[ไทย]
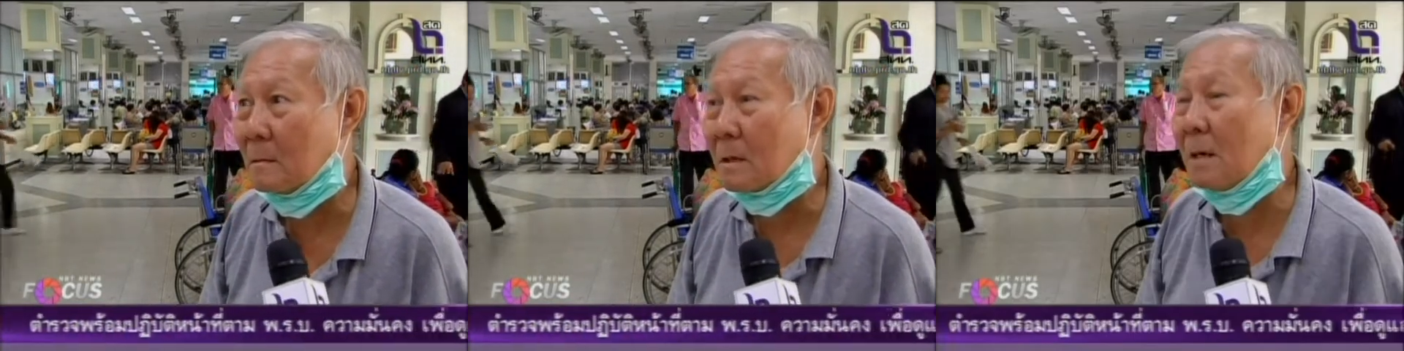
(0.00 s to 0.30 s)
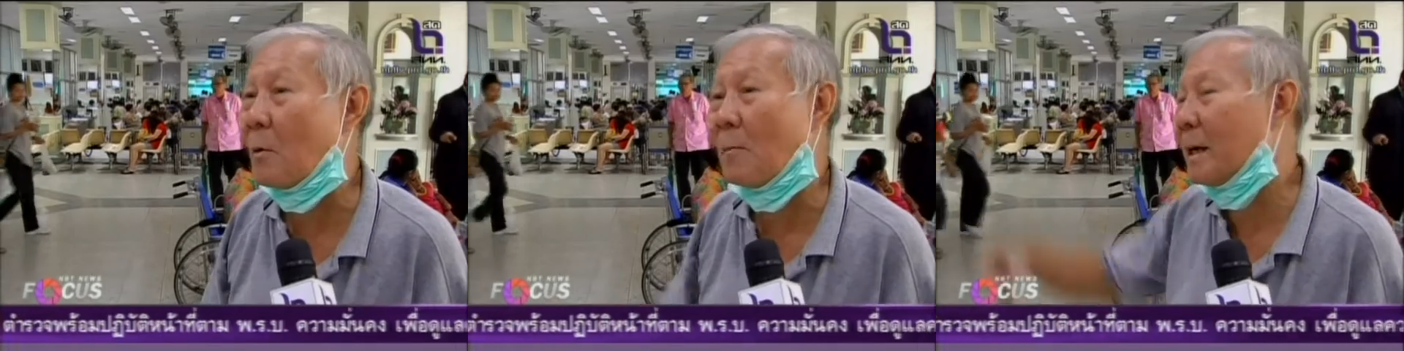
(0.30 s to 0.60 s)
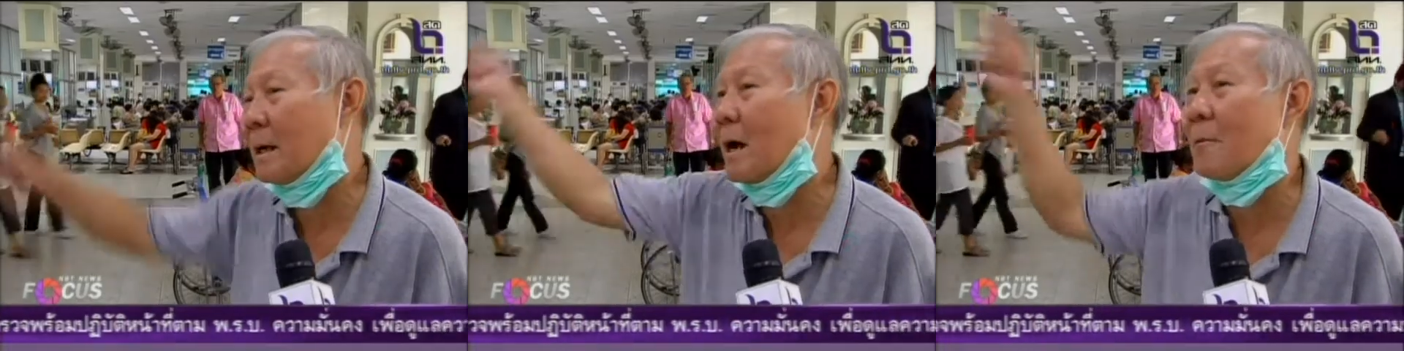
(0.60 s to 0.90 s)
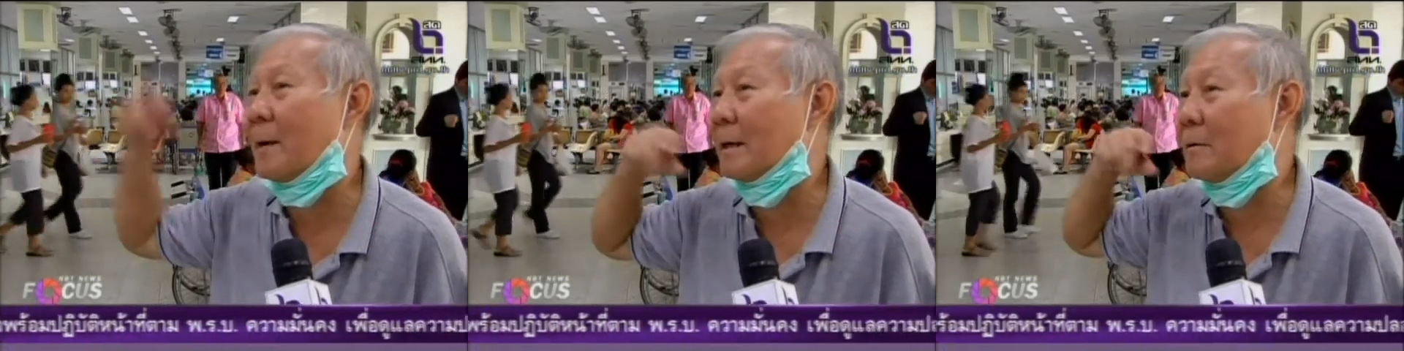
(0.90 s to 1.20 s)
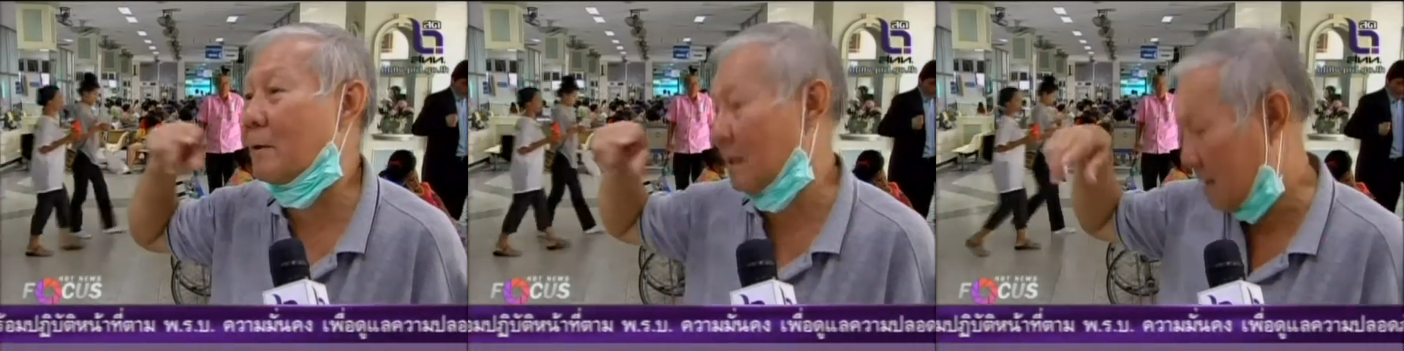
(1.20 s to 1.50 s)
คือผมไม่ได้เข้าไป
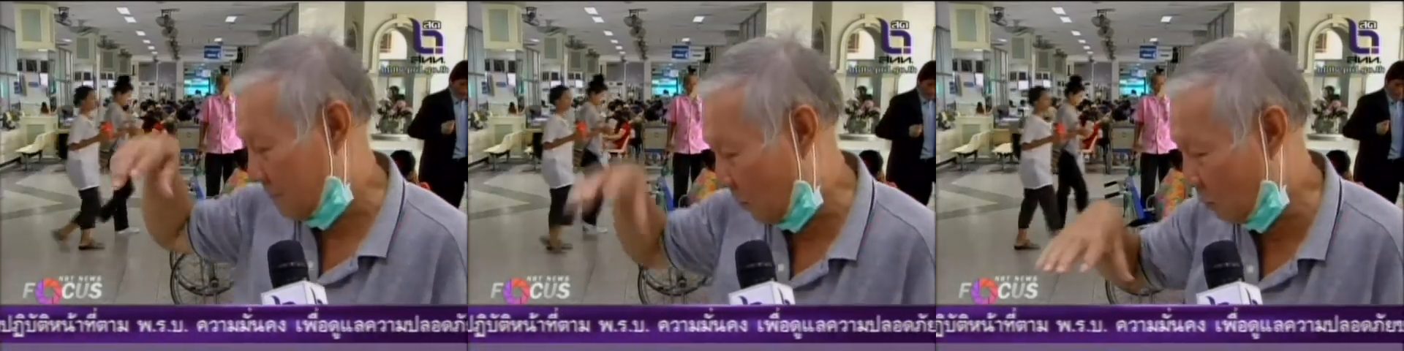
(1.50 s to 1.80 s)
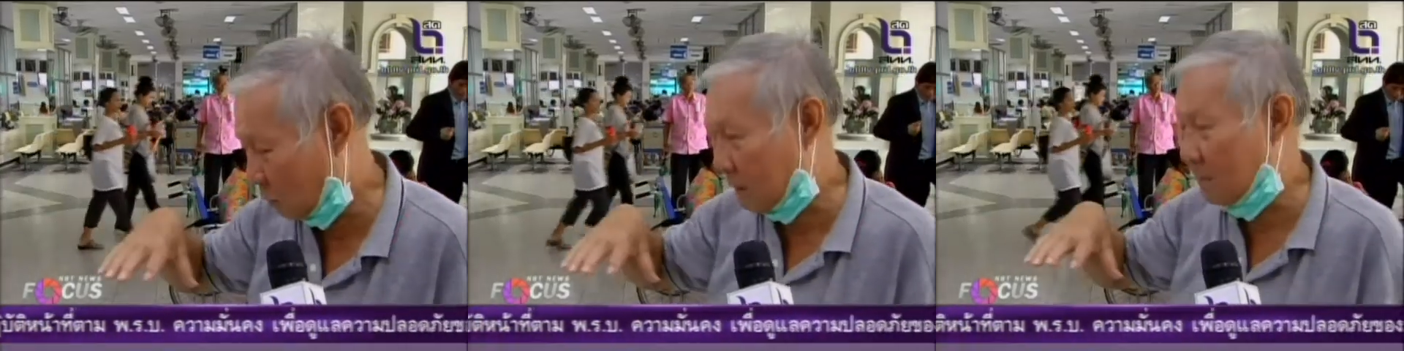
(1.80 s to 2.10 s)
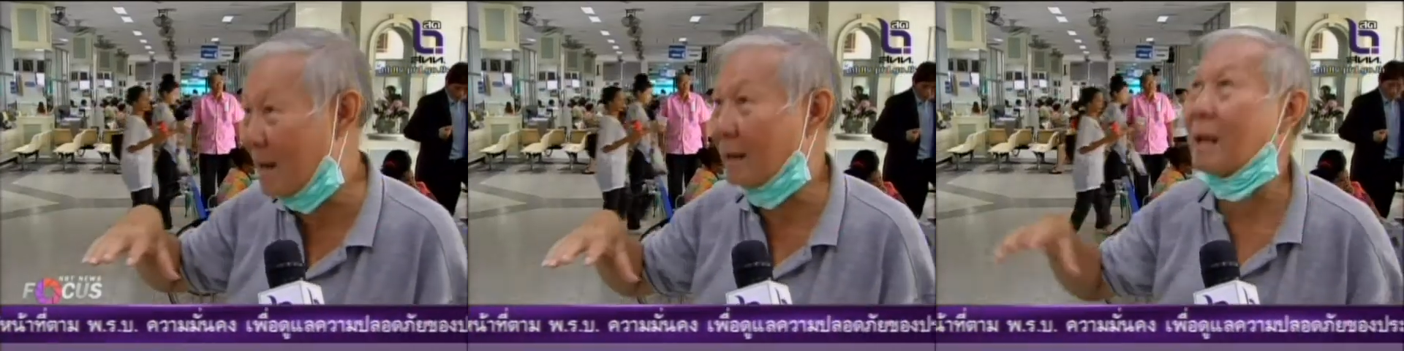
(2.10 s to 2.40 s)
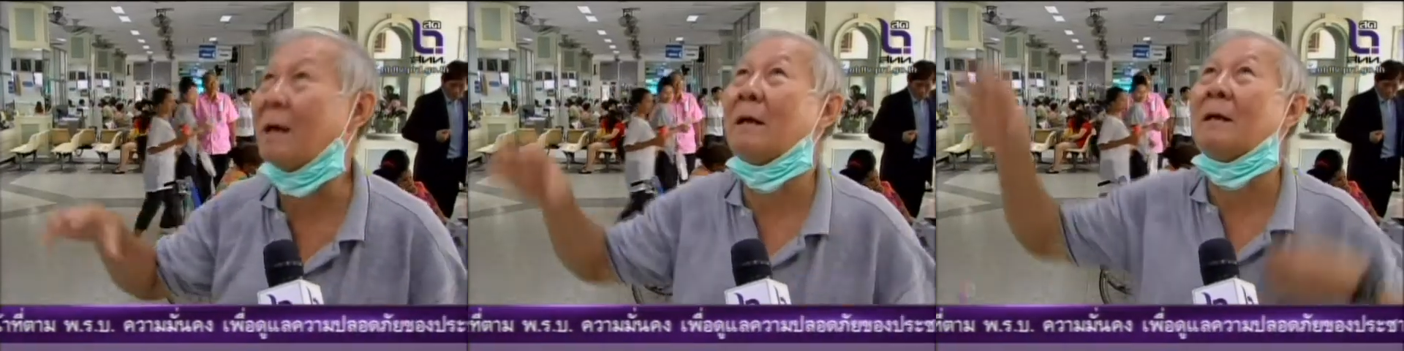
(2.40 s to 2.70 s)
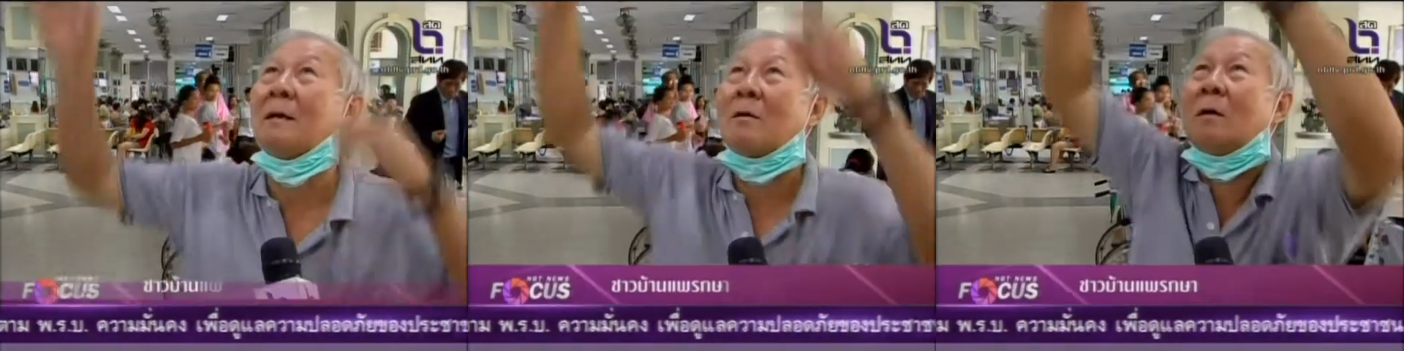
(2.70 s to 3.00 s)
แต่ว่าผมอยู่ที่บ้านเนี่ยเห็
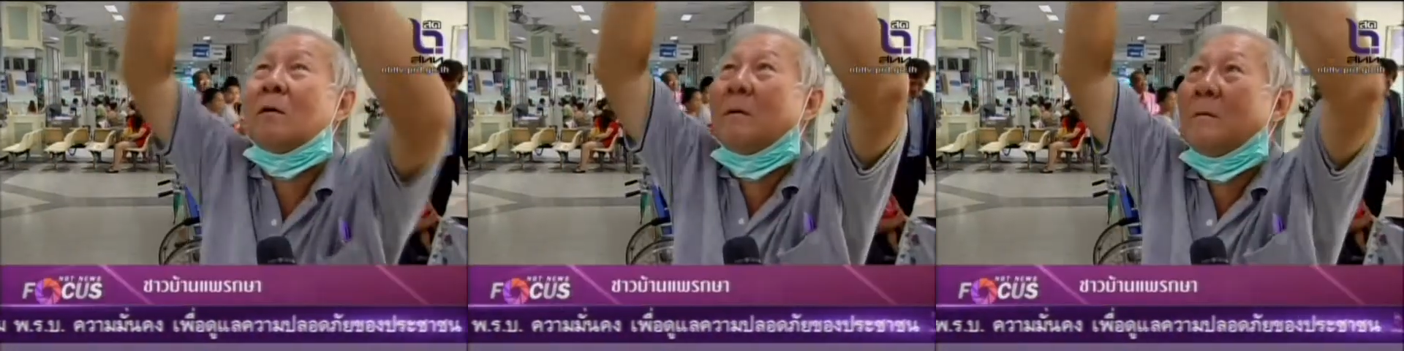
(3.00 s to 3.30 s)
นเลยคู่